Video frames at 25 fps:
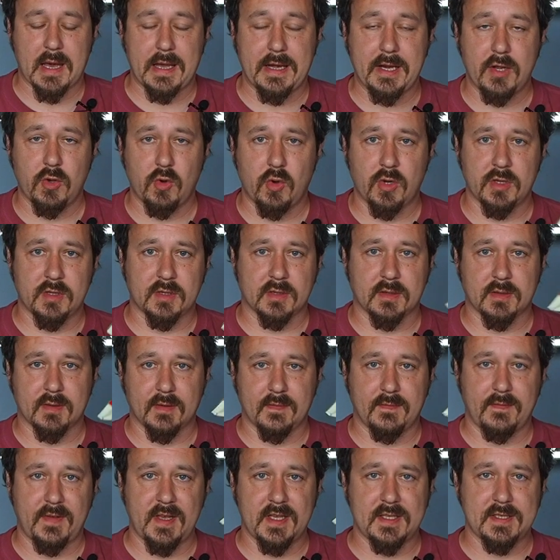Орион
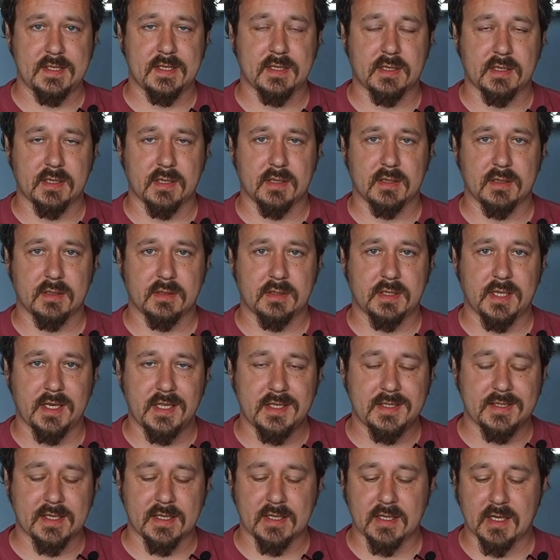весит
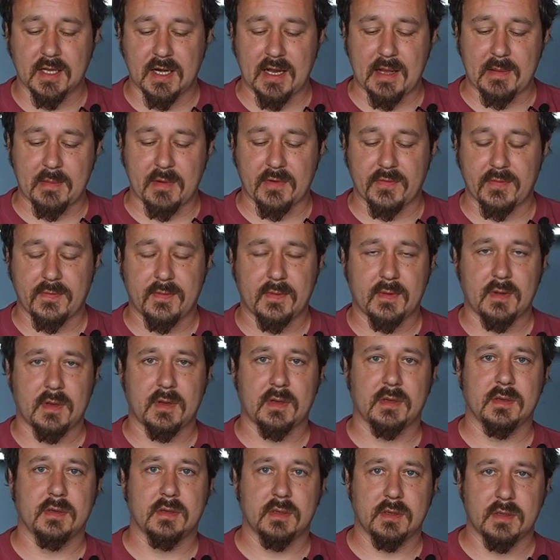30 граммов,
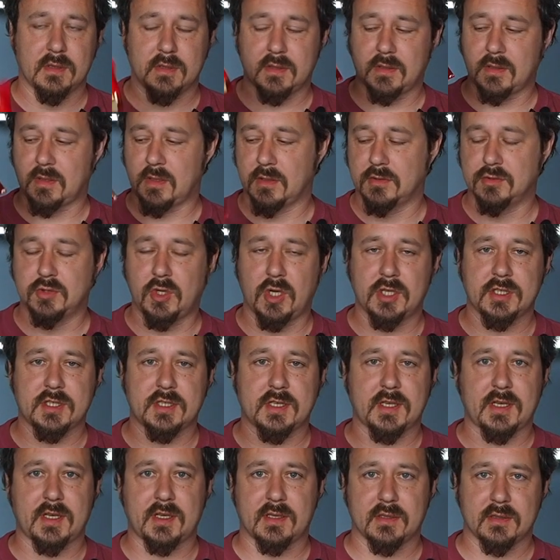
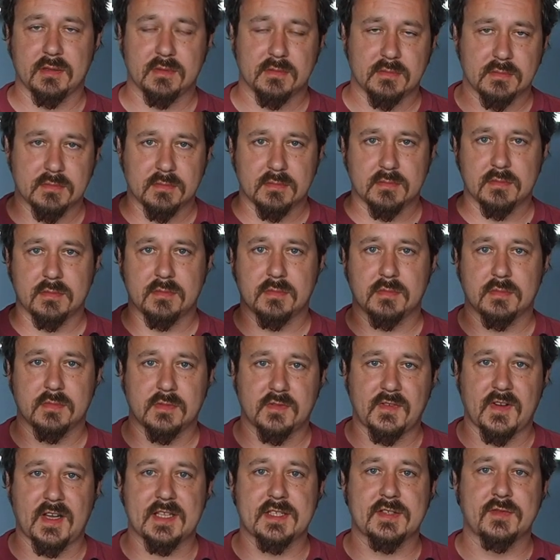Лотте
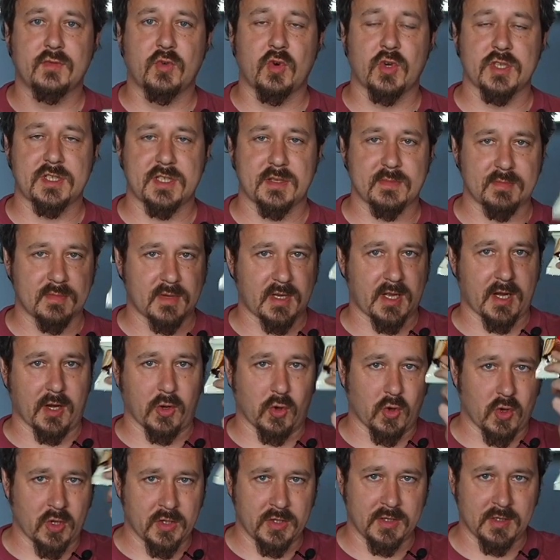28.
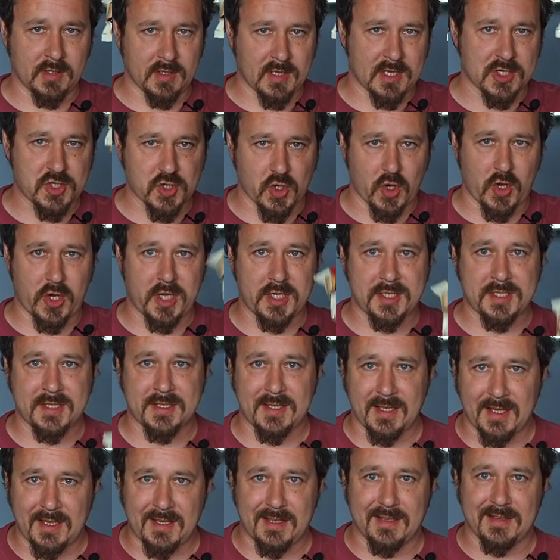Орион
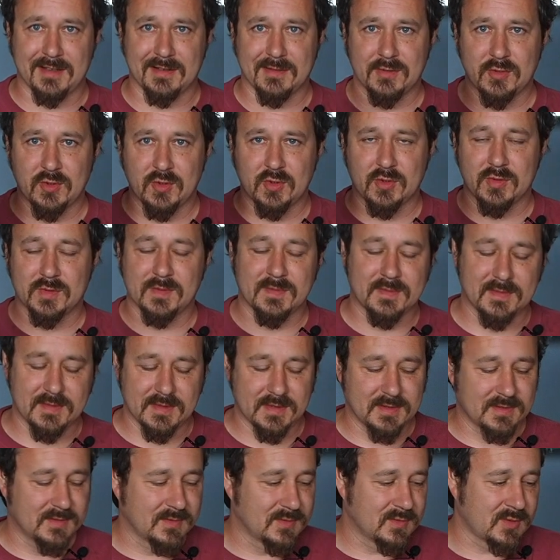нажористей. Ну,
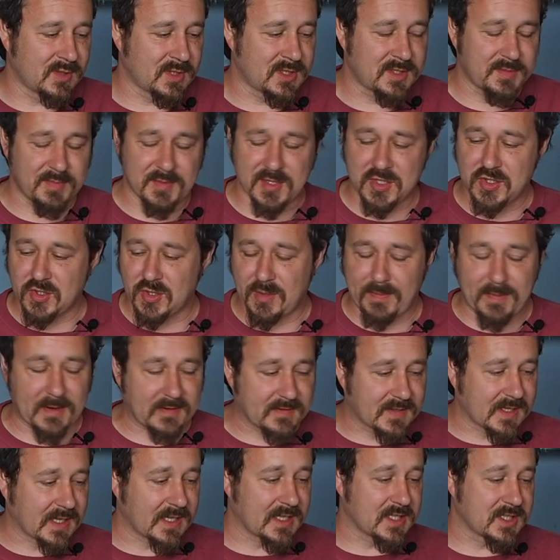ну, это смешно,
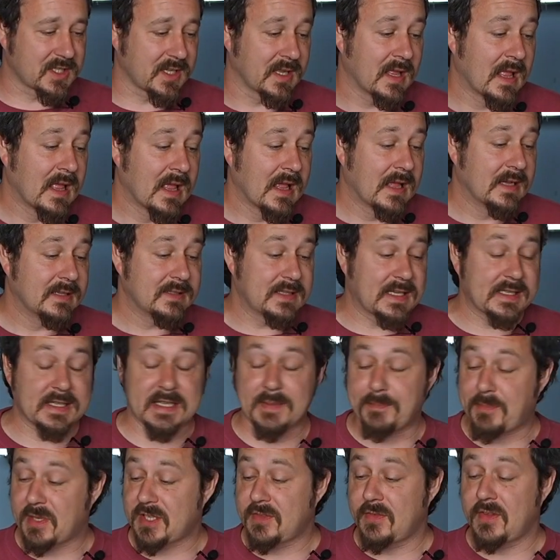правда, конечно.
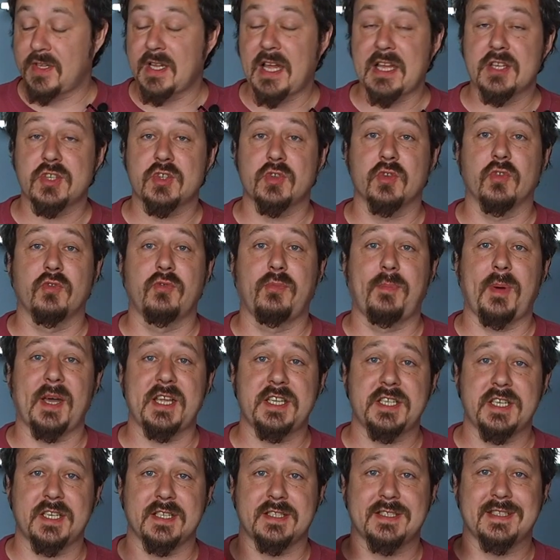Ладно, по 12 штук в
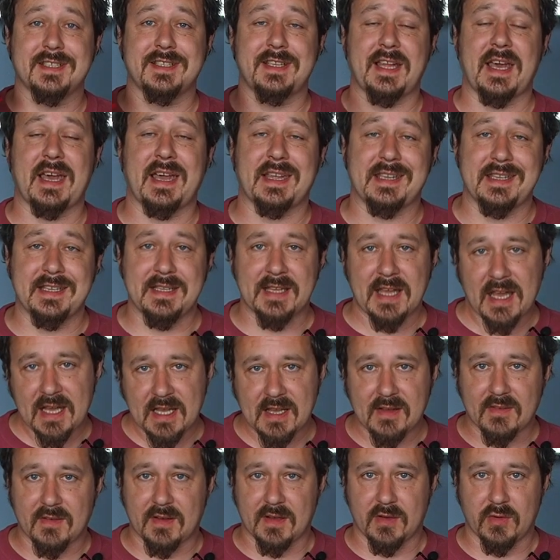пачке, цена
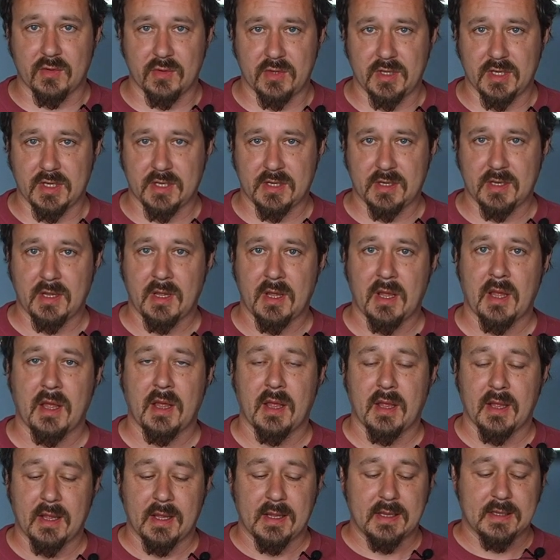одинаковая у них.
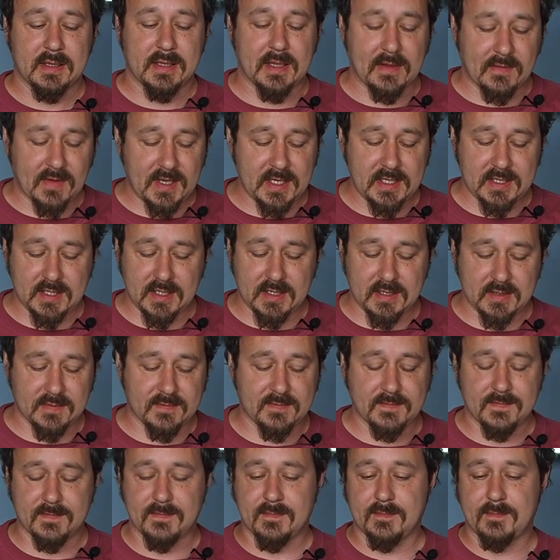
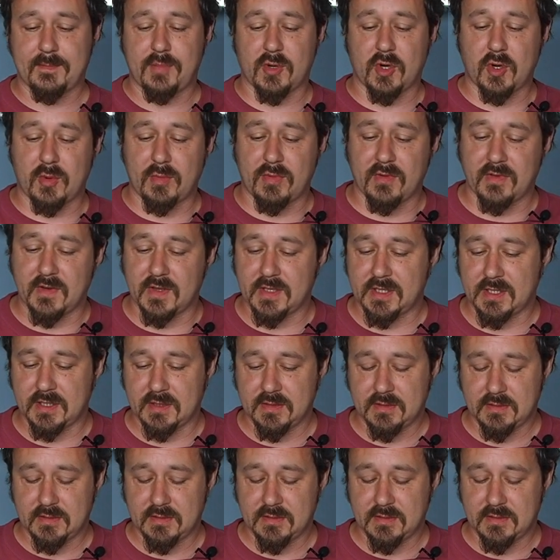Давайте пробовать.